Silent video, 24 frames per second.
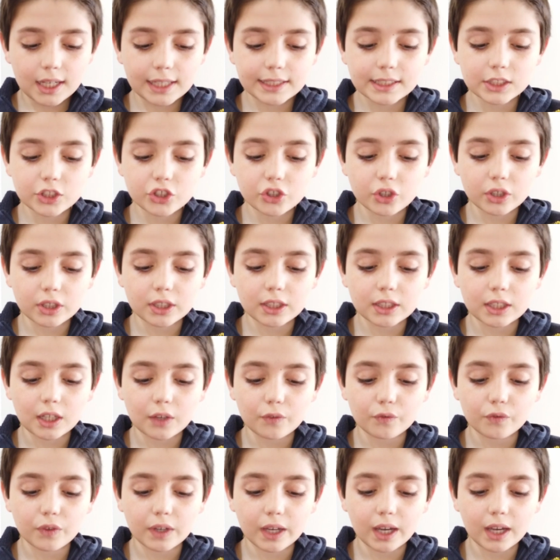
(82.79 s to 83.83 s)
Als sie schon in der
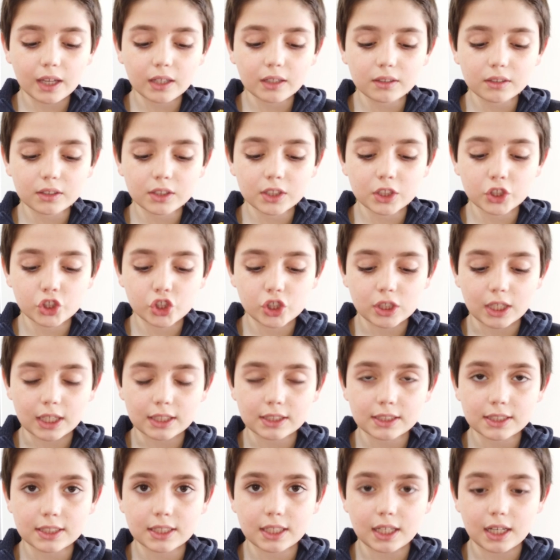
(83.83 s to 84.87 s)
Ferne die
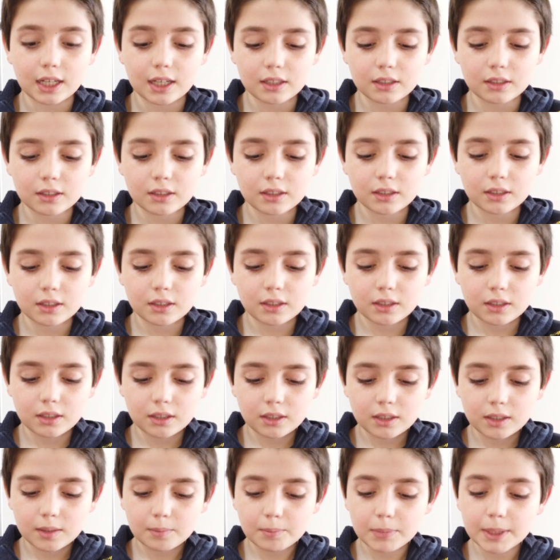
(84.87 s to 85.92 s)
Stadt sahen,
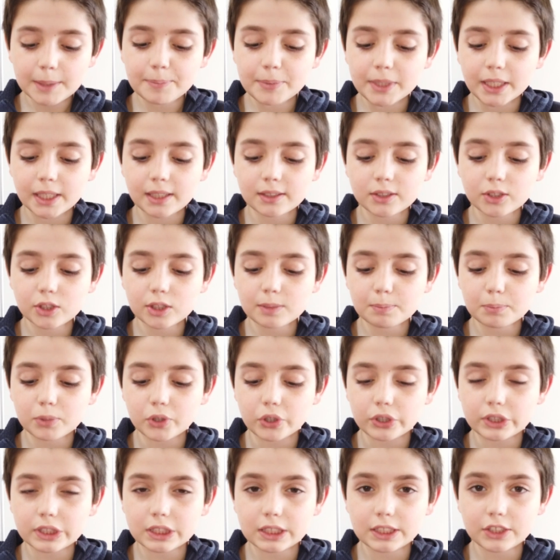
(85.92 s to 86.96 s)
blieb Jesus
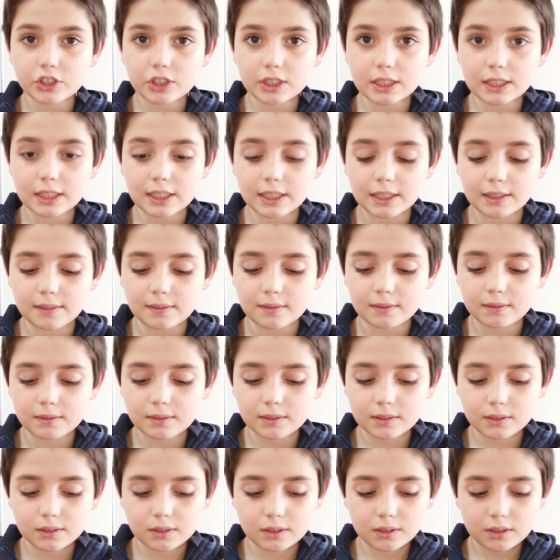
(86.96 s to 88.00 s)
plötzlich stehen.
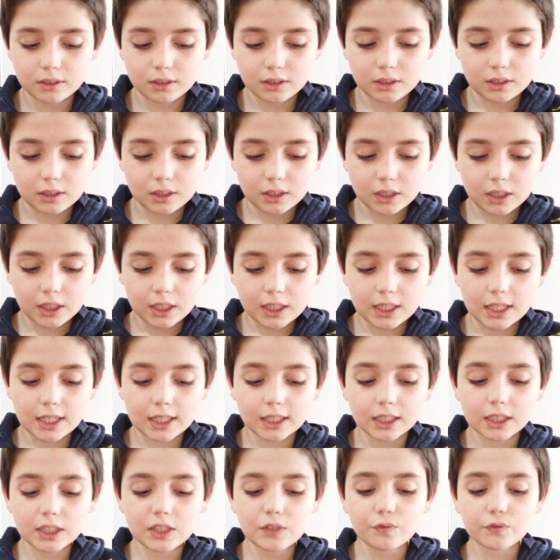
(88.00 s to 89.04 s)

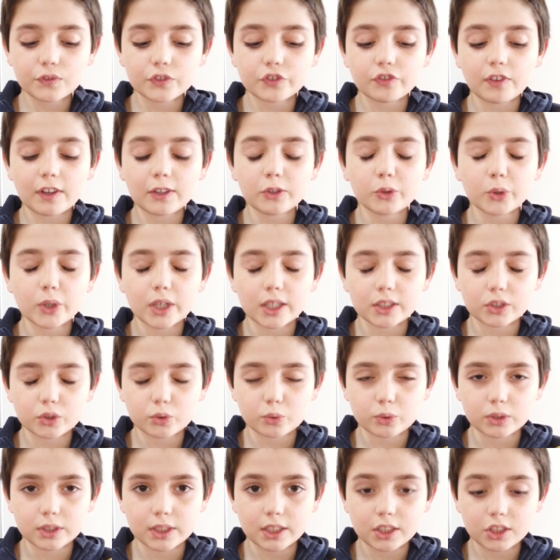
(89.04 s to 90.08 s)
Er rief zwei Jünger
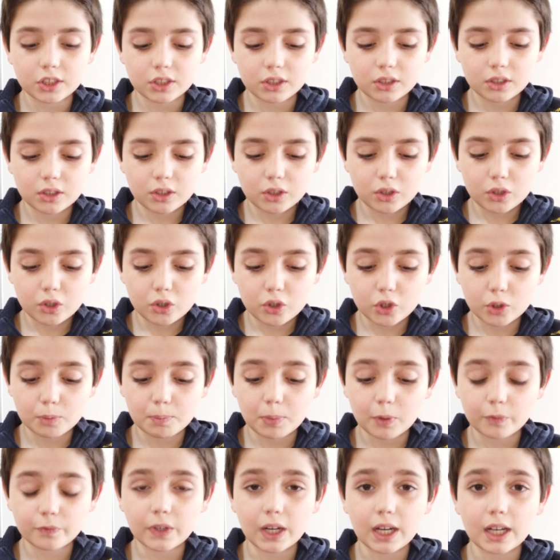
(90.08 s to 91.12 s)
zu sich und
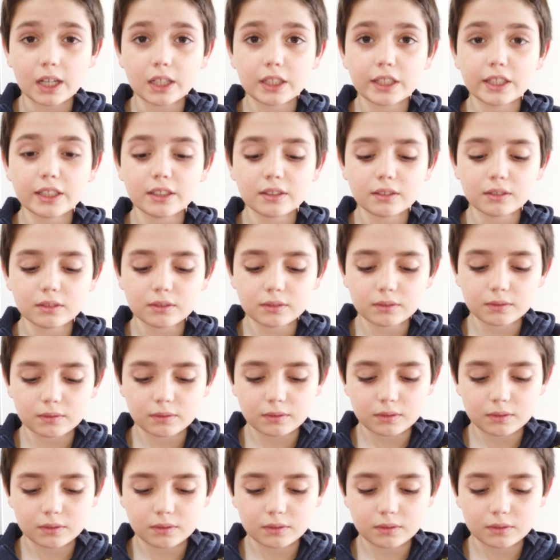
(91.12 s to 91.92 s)
befahl ihnen,